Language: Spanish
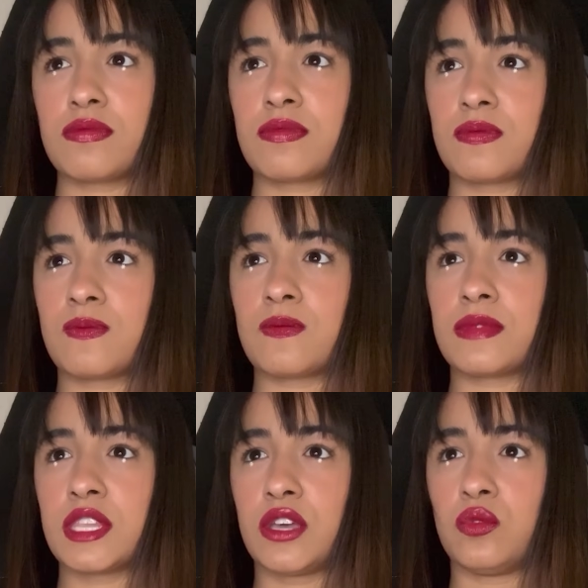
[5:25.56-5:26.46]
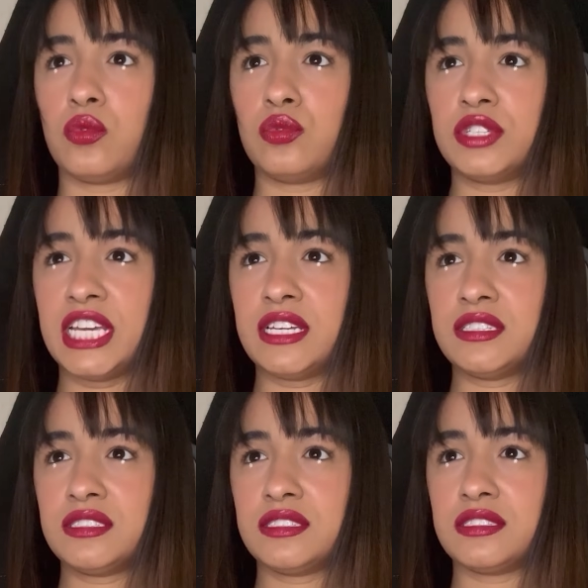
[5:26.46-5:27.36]
Mm, una
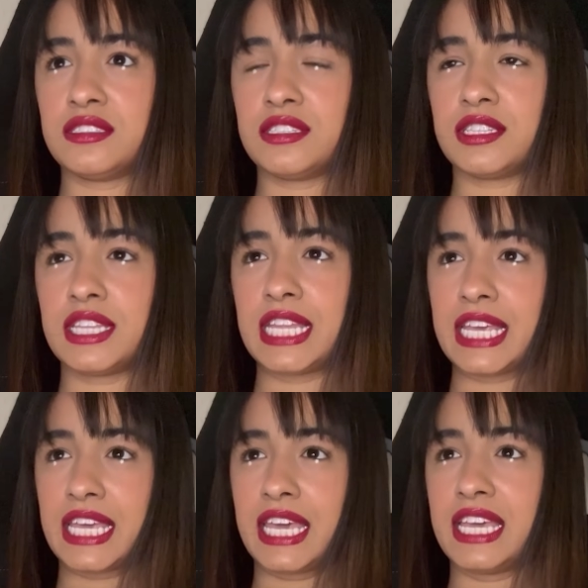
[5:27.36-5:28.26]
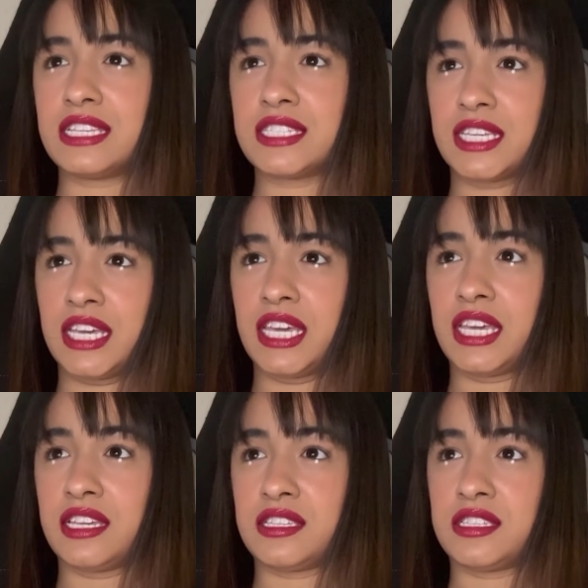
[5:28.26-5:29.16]
es
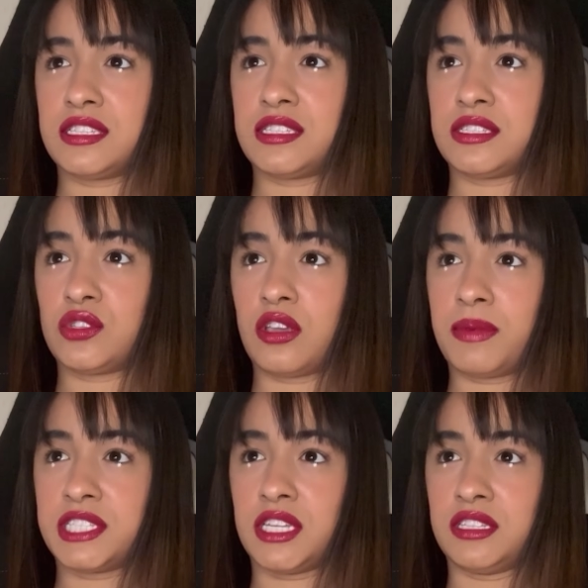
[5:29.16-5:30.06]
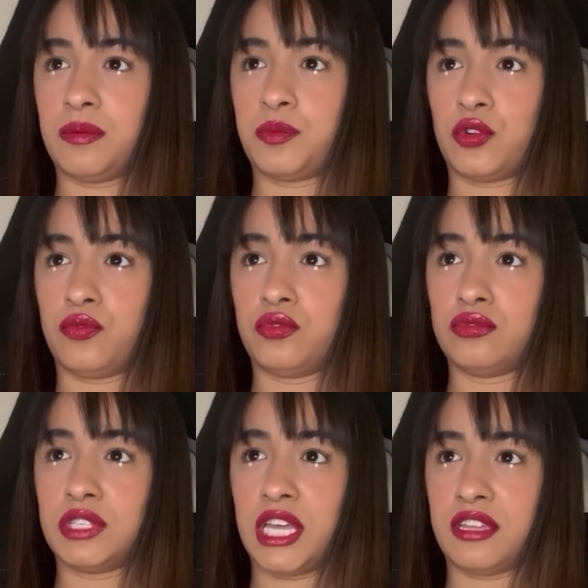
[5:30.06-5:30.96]
que soy bastante
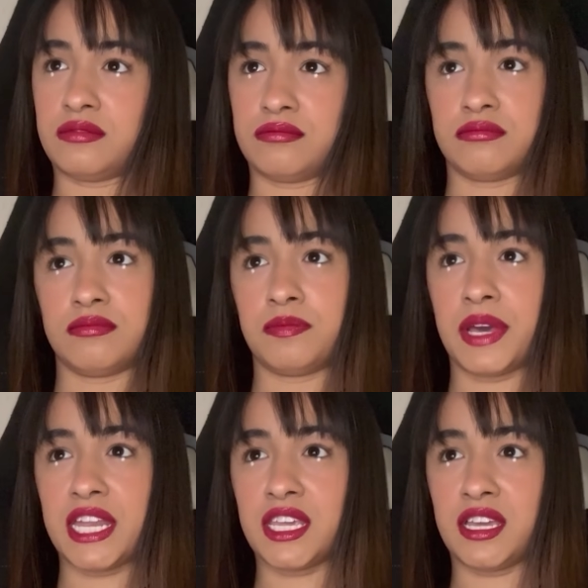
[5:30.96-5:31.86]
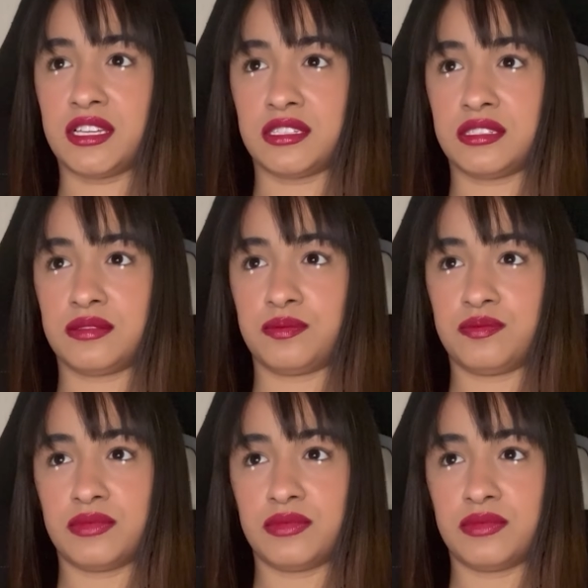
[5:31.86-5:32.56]
profunda en varias,